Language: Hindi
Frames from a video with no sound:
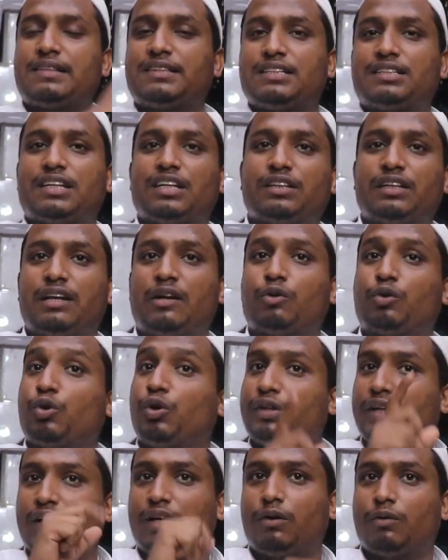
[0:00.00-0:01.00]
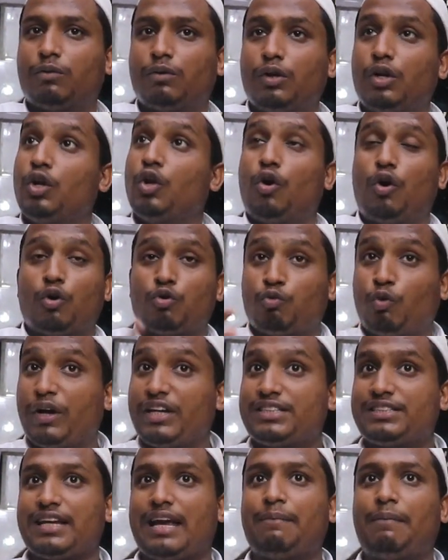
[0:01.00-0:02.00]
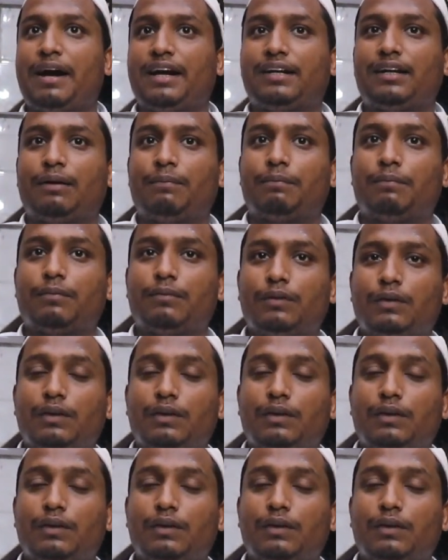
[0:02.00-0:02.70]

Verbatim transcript: पैंतीस की दे रहा हूँ क्यों दे रहा हूँ और वही सेम आइटम